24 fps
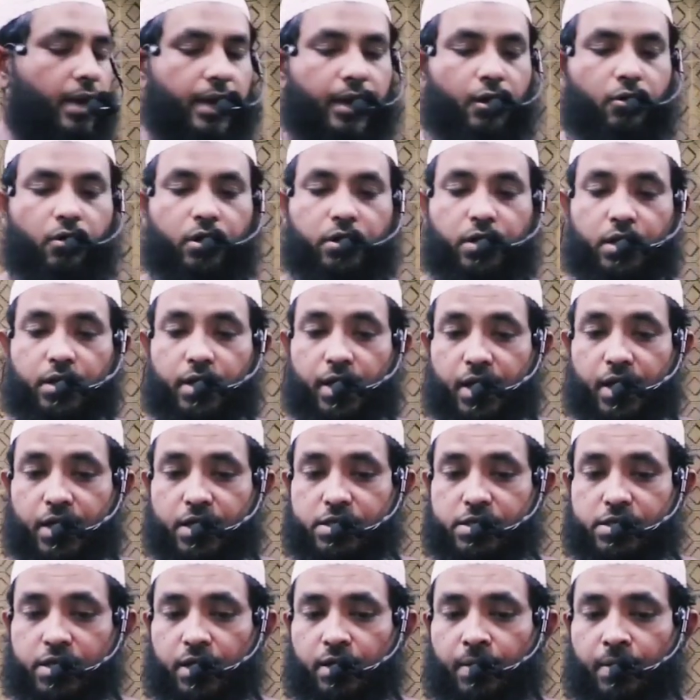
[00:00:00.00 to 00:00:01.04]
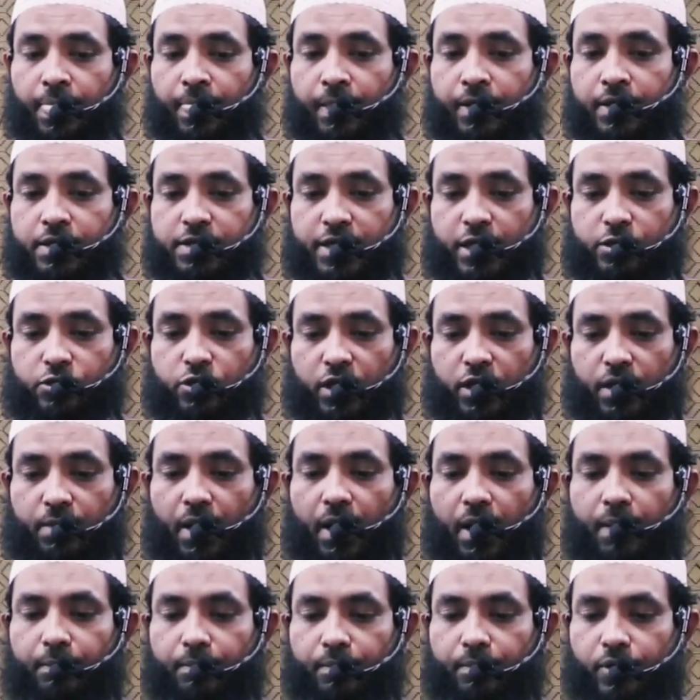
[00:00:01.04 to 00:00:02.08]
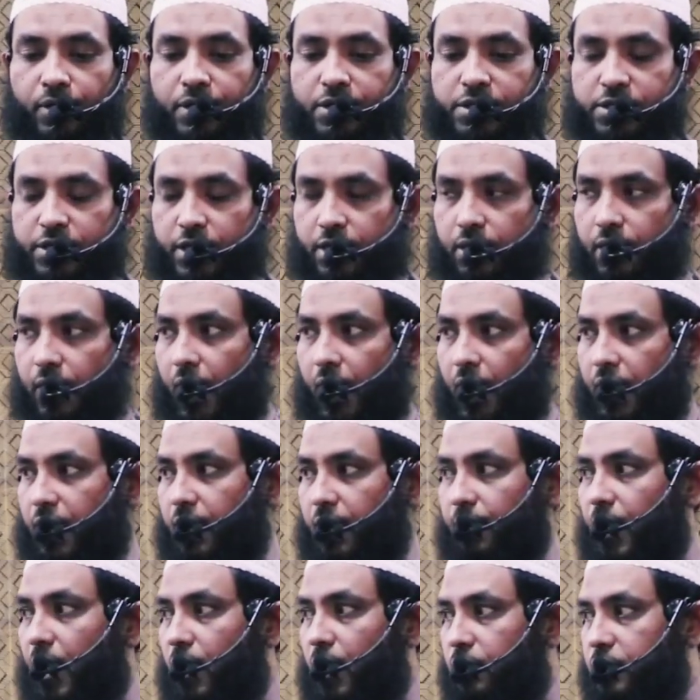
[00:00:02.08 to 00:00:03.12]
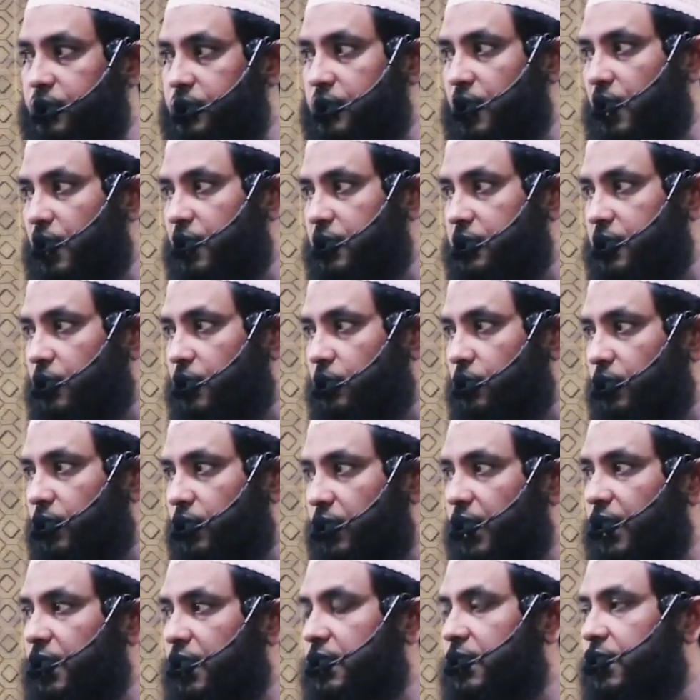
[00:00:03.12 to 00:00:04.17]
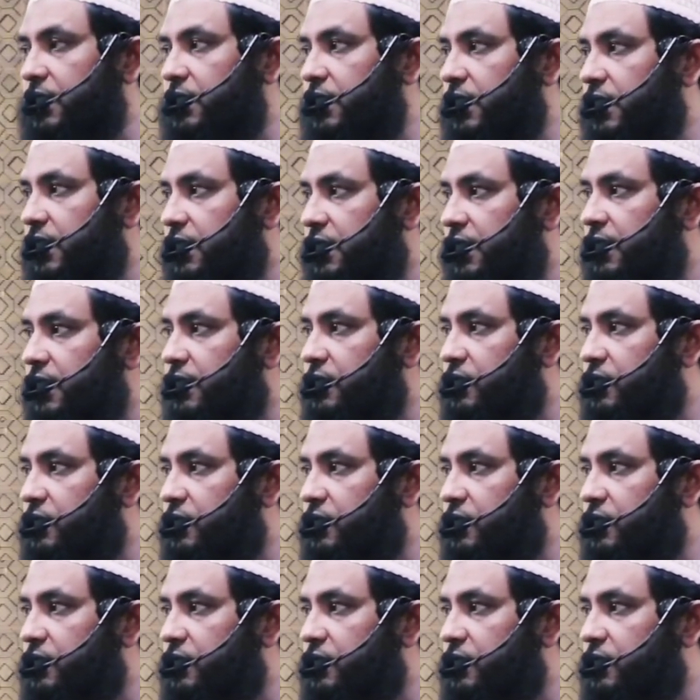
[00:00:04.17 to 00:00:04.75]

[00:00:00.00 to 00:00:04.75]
এ কথাটা এনেছেন যে একজন ইমাম বলেছেন আল ইমান ও সালাহ সাতুন তিনটা জিনিসের